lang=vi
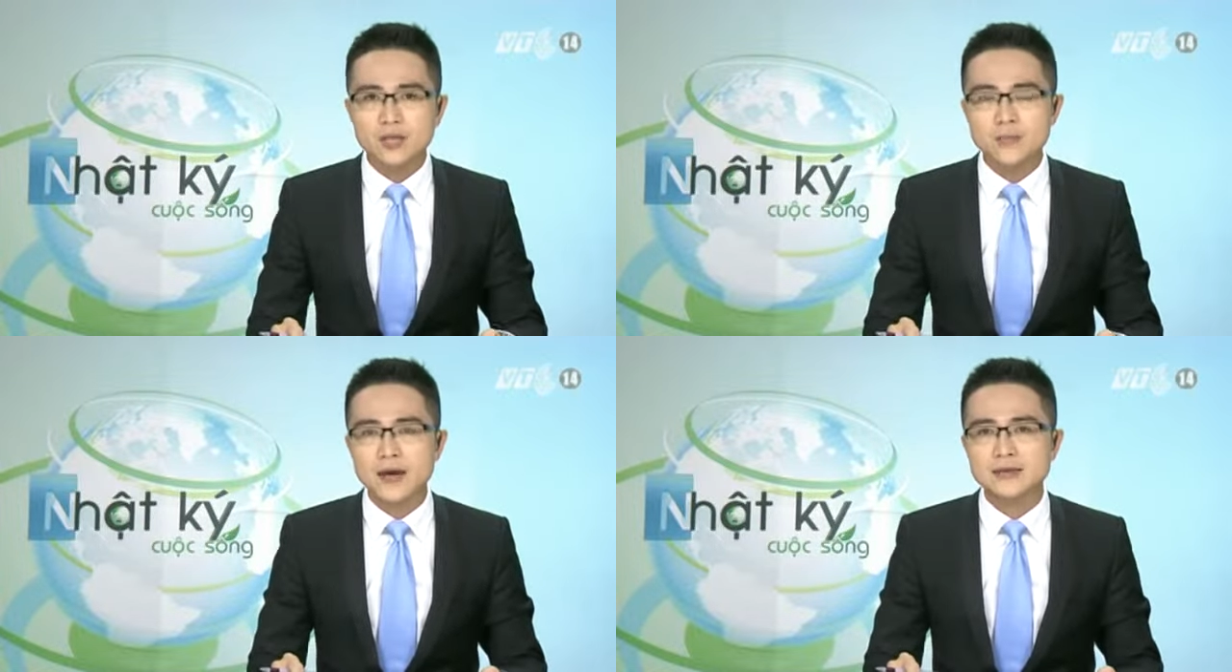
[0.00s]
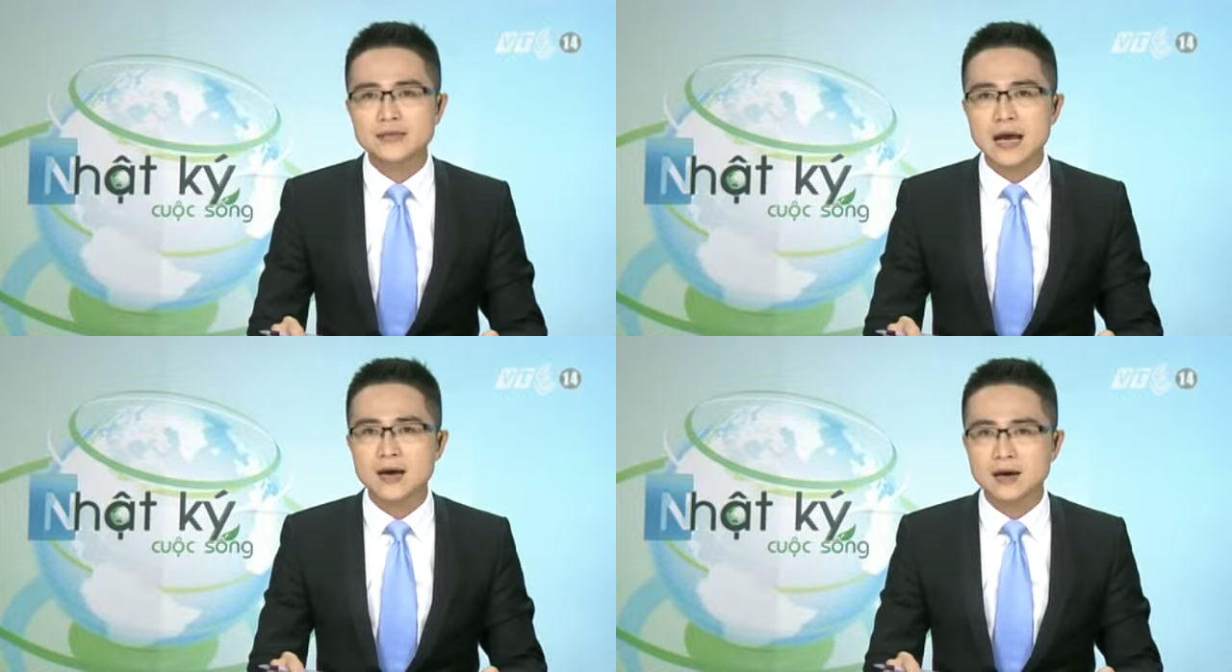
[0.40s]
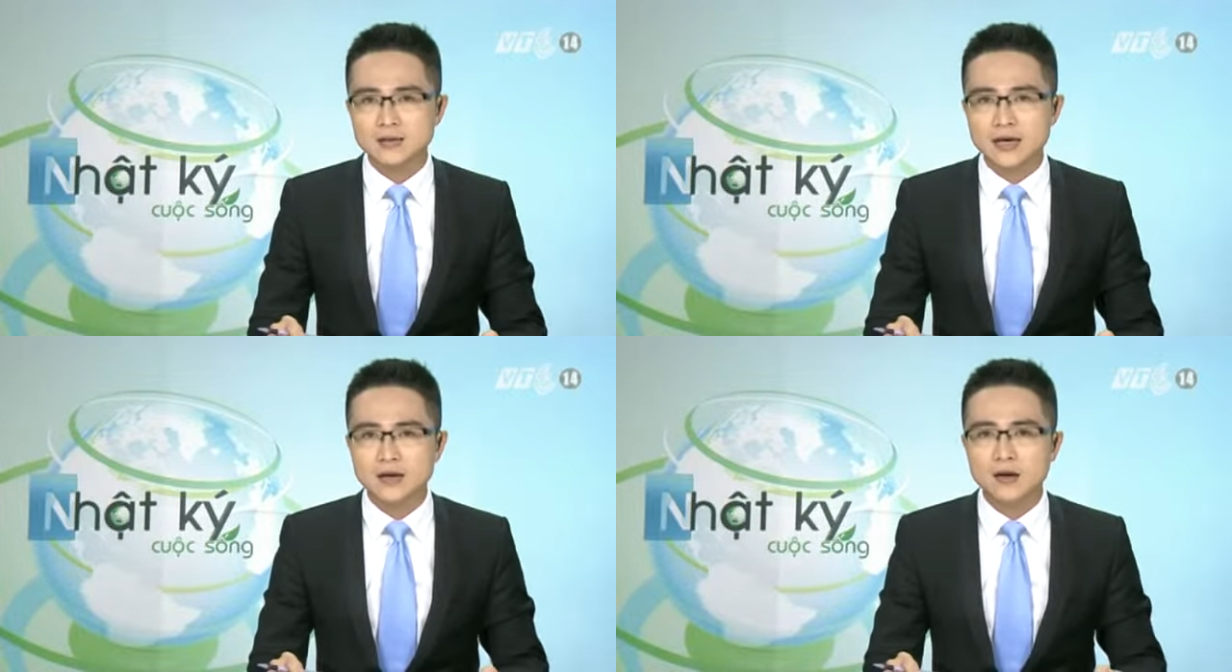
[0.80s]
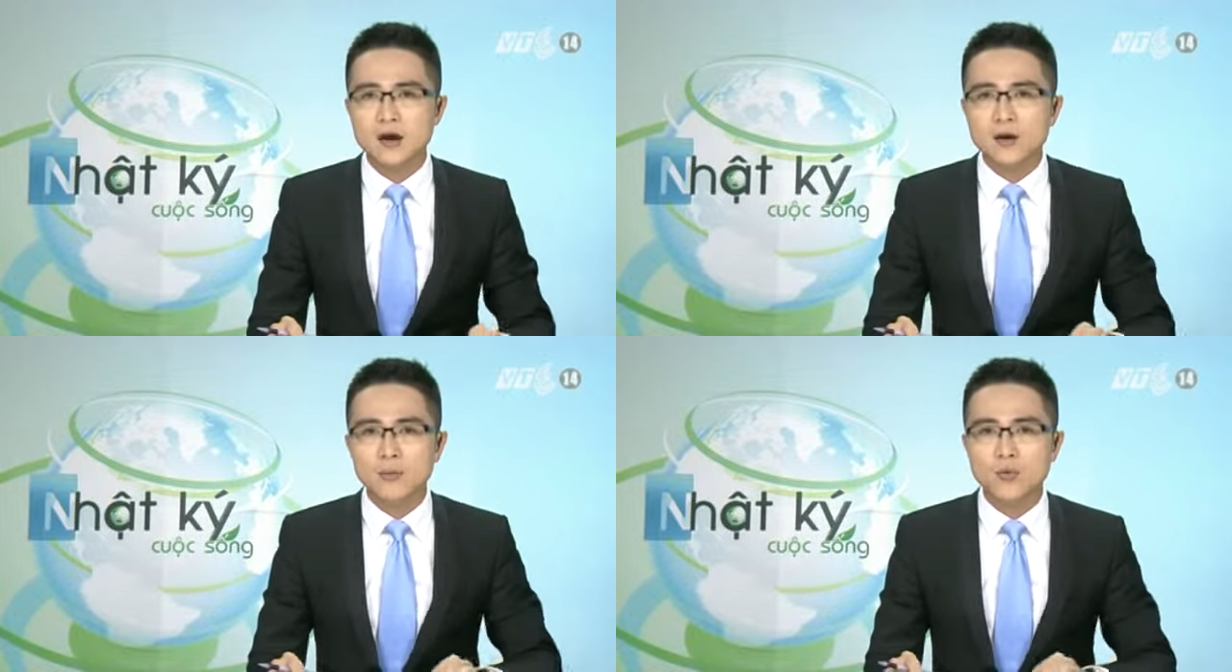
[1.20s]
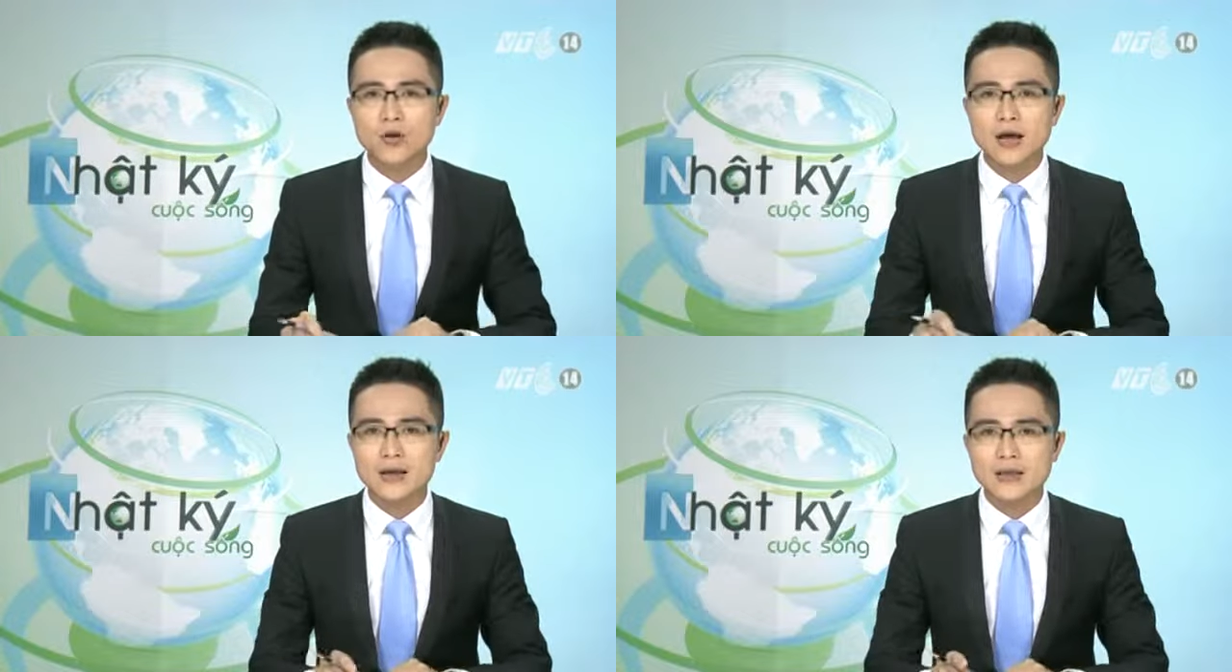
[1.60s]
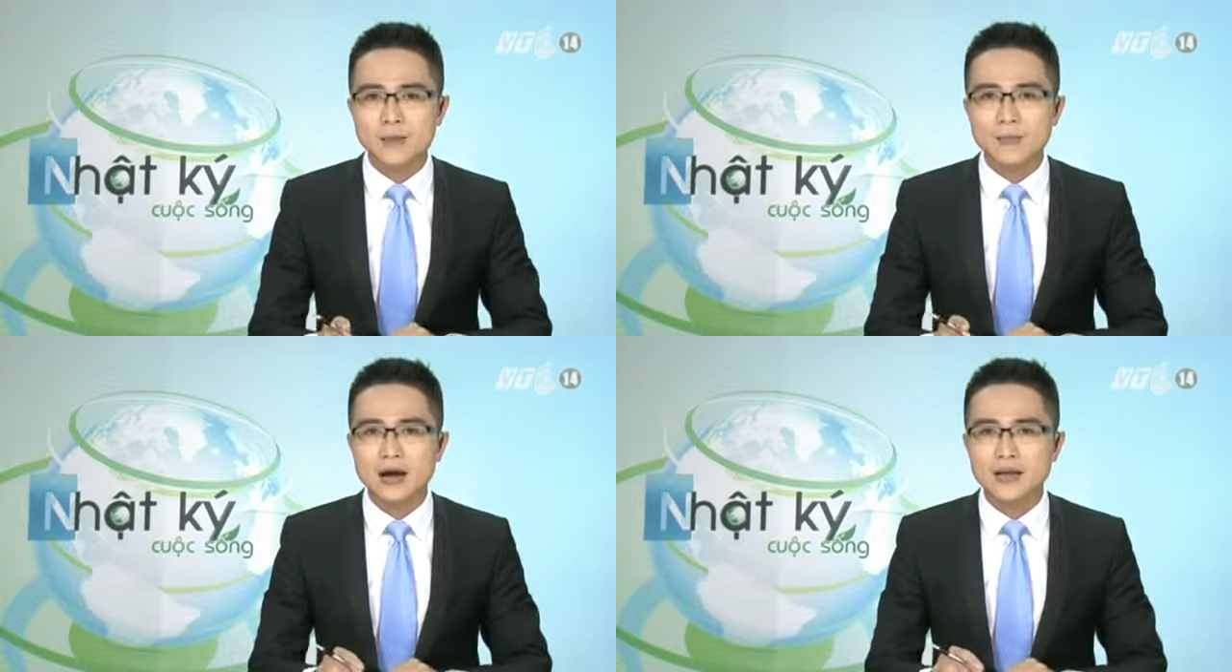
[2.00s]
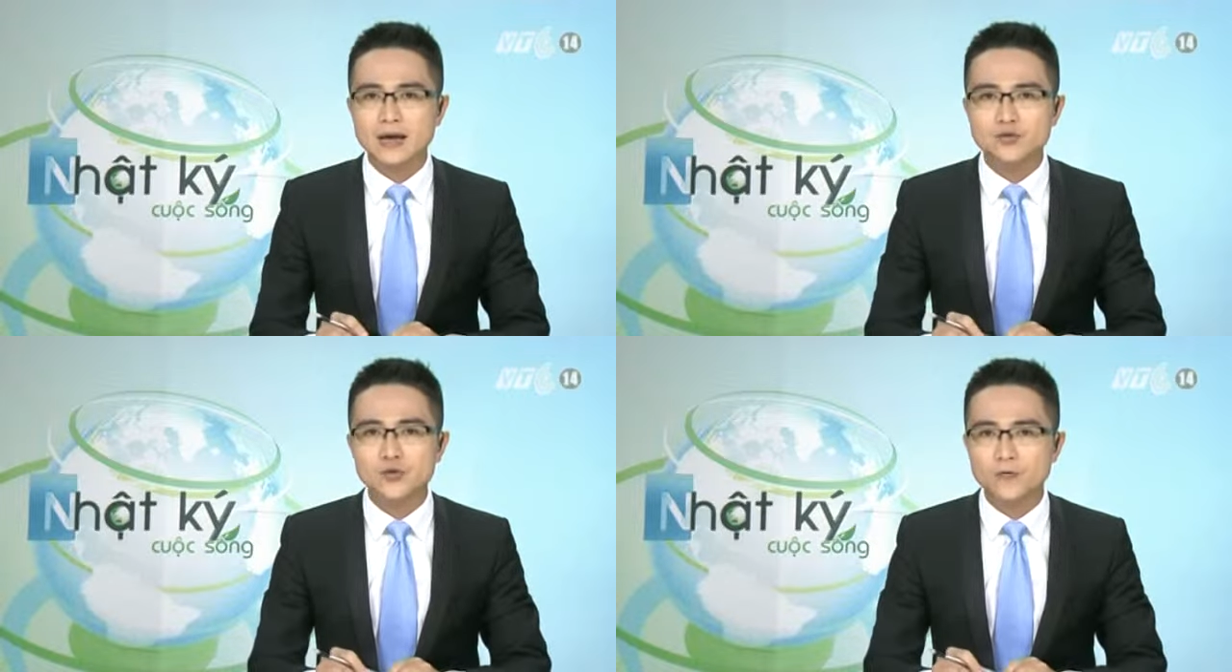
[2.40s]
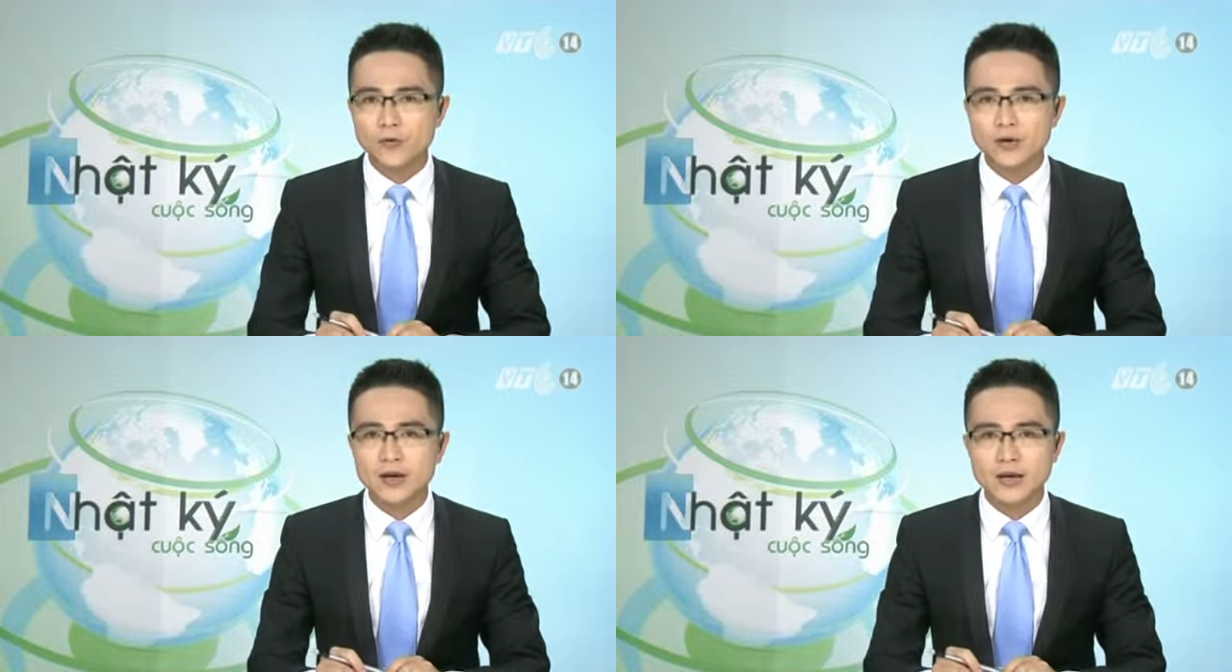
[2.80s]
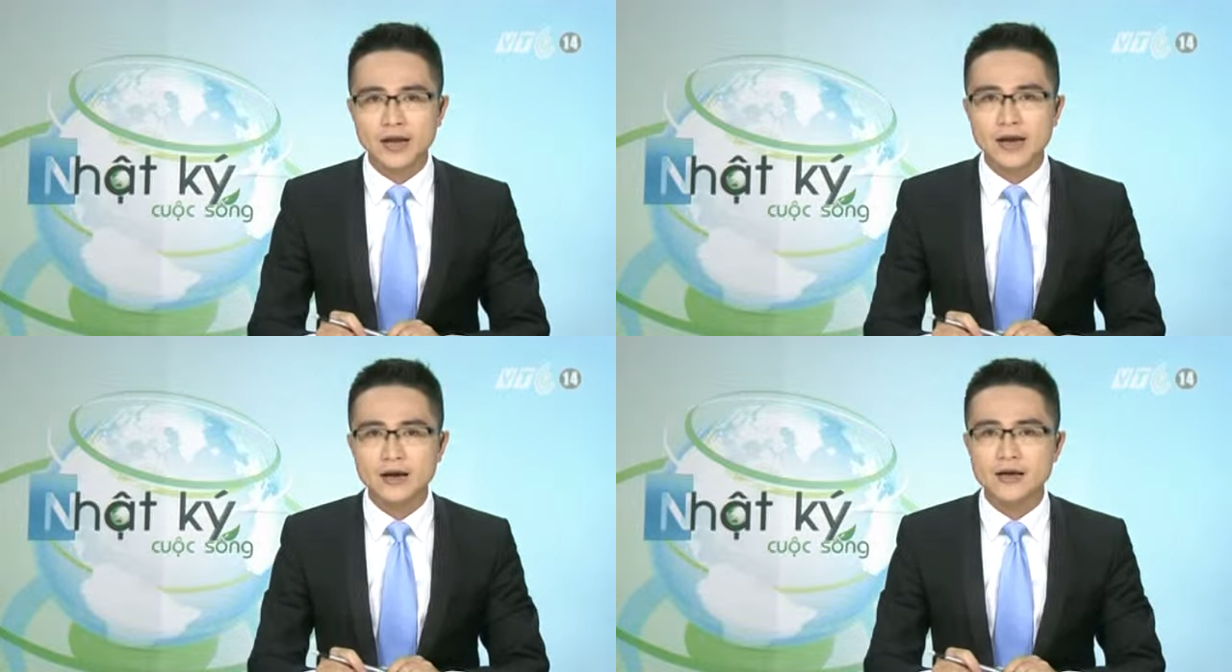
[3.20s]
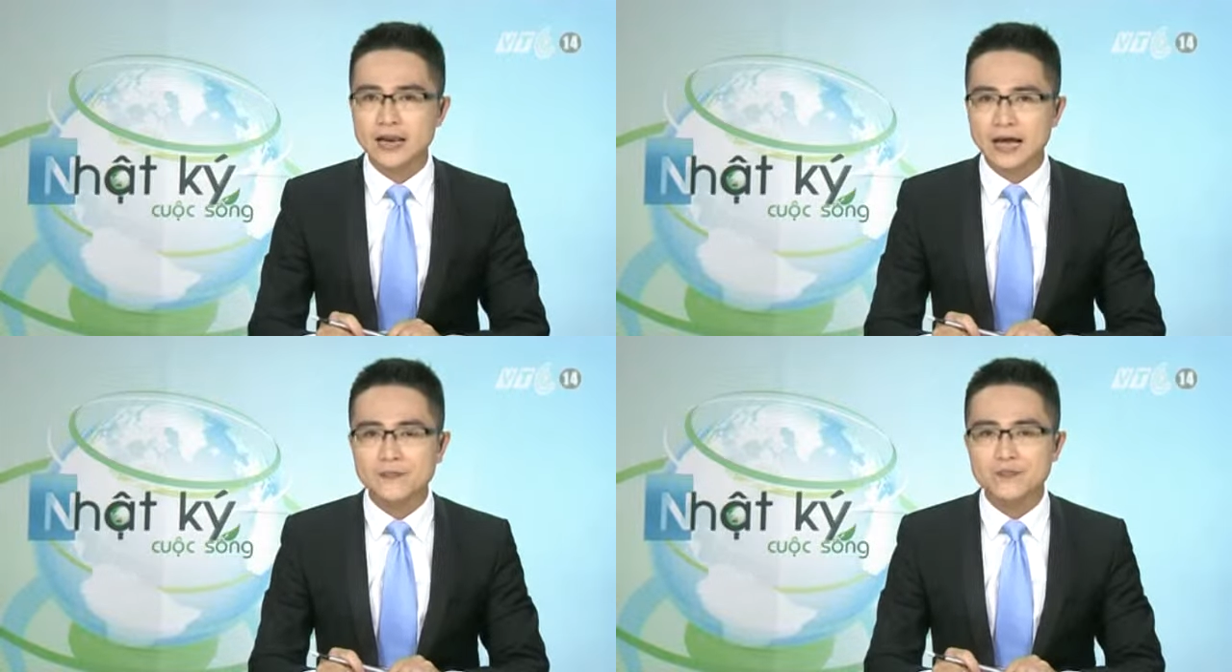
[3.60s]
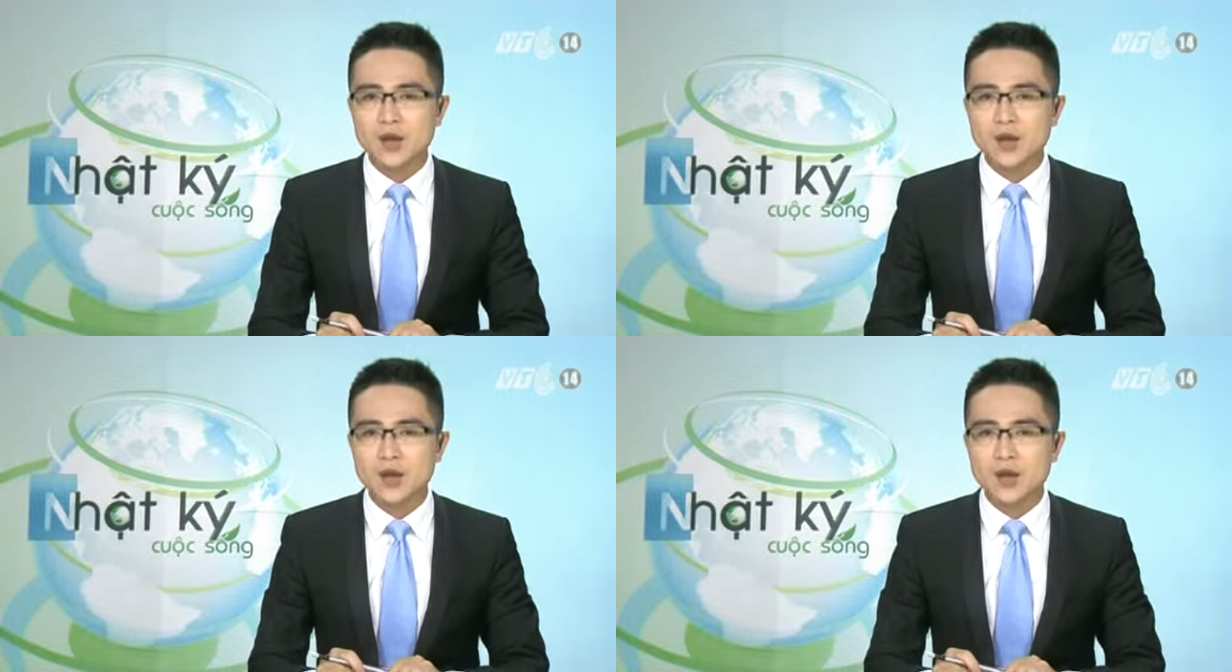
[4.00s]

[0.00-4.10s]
nhiếp ảnh gia người Nhật Murayama Yasufumi ghi lại.